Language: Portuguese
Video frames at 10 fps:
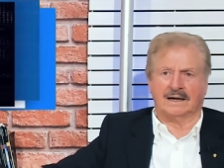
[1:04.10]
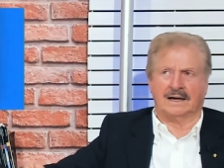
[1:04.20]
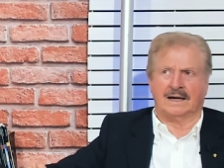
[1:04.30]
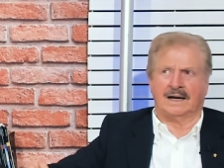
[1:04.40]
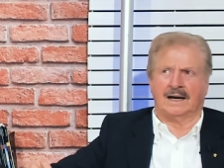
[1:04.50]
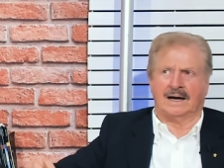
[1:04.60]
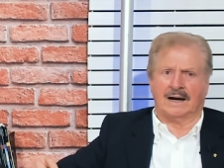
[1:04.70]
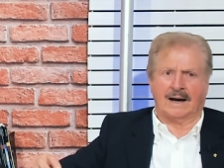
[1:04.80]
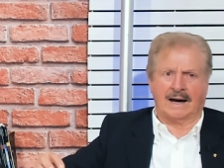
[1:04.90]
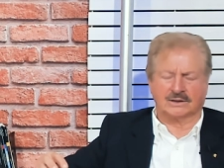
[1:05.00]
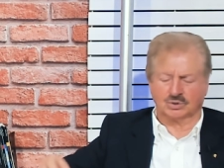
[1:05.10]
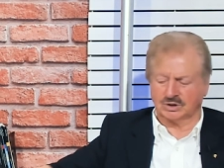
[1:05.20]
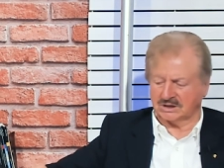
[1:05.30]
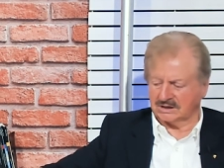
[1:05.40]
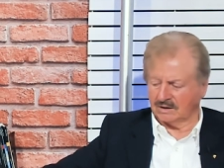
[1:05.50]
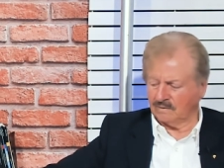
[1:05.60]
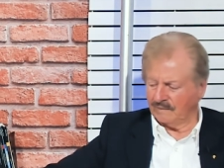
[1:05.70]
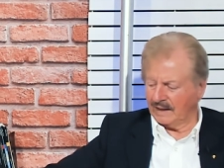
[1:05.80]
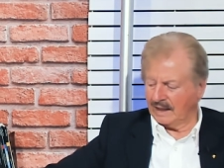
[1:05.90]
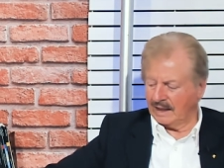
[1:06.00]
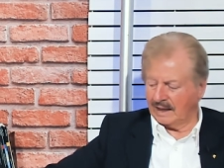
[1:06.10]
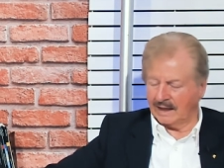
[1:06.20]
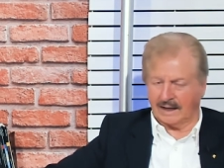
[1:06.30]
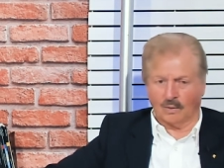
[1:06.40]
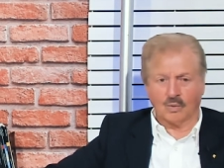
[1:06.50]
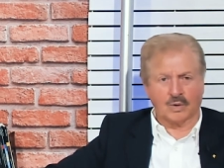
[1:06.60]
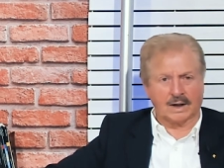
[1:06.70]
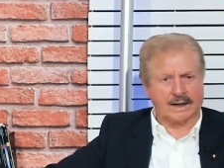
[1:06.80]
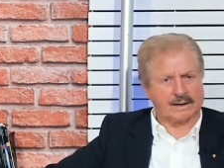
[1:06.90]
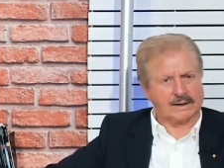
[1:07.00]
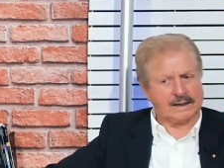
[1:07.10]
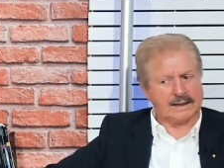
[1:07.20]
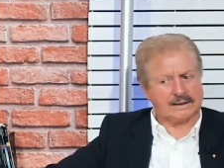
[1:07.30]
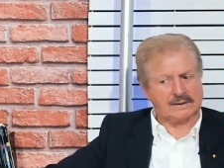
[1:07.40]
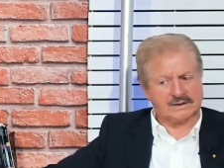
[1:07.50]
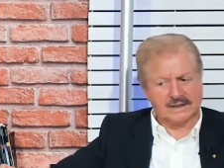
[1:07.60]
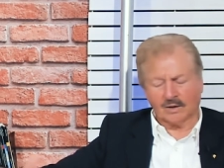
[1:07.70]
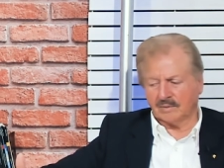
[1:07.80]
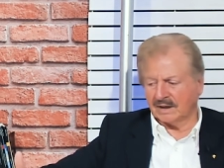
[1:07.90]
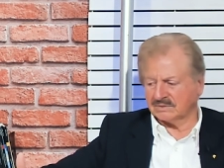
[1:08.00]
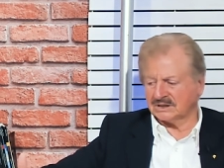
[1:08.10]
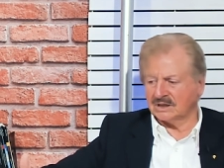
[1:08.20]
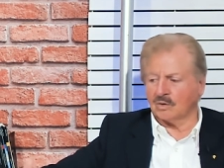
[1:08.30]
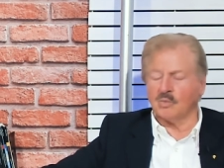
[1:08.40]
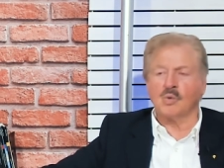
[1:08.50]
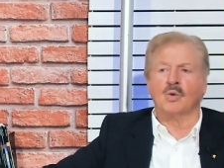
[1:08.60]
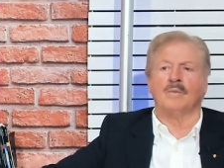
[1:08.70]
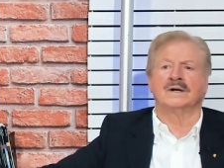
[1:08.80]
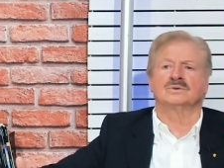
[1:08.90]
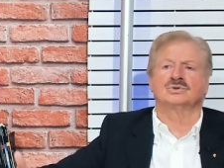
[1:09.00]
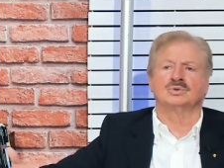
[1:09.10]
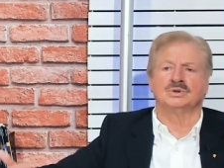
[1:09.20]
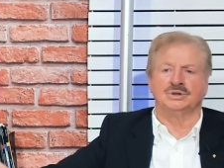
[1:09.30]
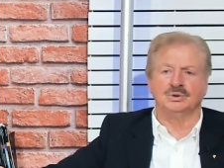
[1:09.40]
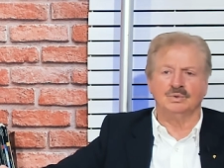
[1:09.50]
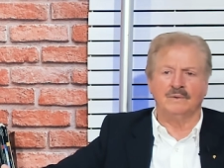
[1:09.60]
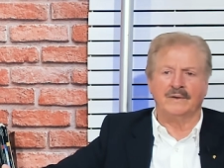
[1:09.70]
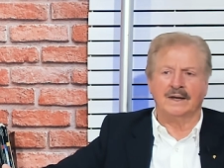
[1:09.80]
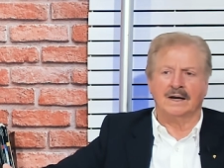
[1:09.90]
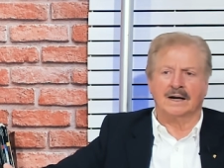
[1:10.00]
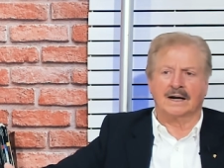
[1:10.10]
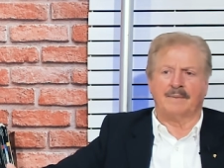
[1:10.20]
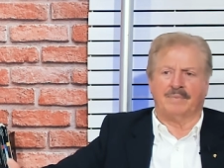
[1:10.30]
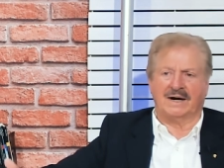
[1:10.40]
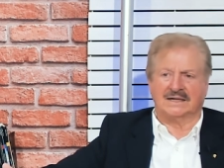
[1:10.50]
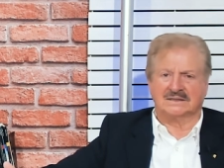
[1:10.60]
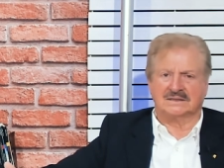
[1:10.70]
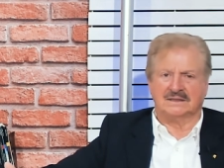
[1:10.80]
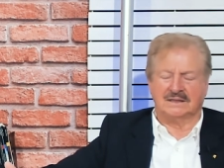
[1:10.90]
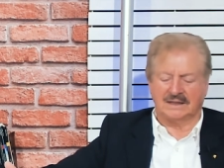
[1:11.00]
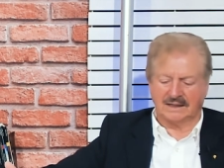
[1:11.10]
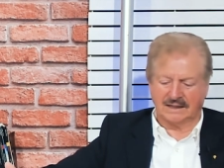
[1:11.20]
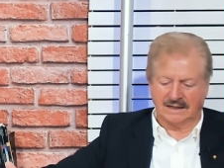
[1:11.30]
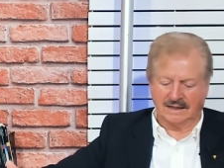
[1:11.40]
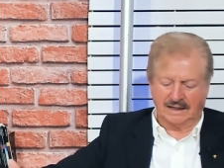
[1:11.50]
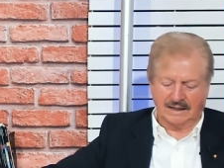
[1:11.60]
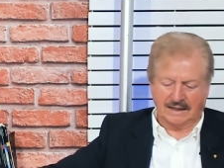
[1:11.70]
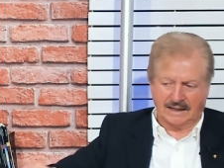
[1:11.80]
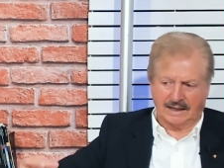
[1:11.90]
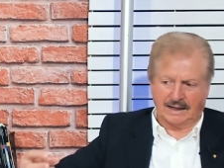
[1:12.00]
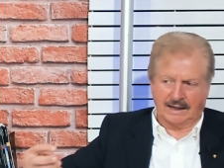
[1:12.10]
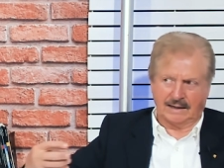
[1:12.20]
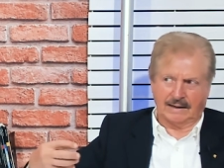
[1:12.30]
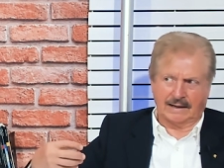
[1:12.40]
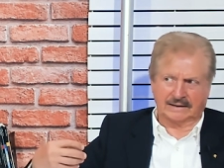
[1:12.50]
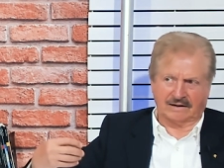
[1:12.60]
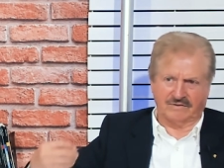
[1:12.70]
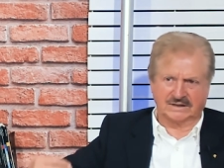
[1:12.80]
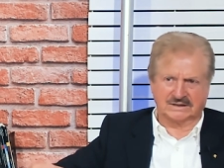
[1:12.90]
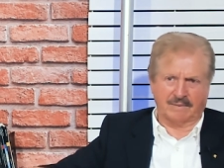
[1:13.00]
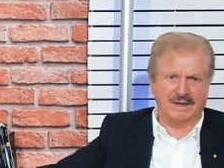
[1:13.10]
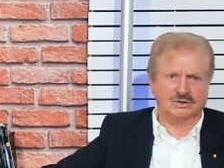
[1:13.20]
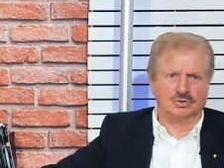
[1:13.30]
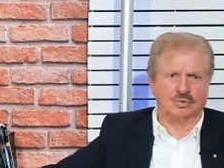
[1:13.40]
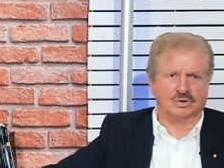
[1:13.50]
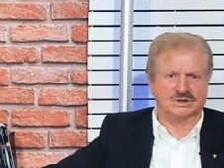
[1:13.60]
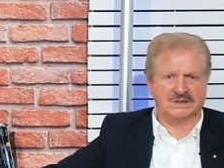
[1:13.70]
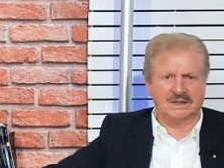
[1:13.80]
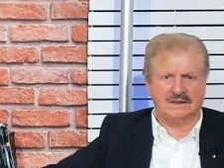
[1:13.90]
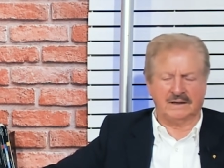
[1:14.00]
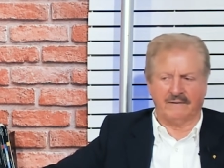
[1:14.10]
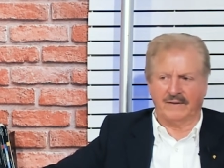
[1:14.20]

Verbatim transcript: é, a sugestão é, um, é, denominamos assim como um comando sutil capaz de, é, através da mente subconsciente,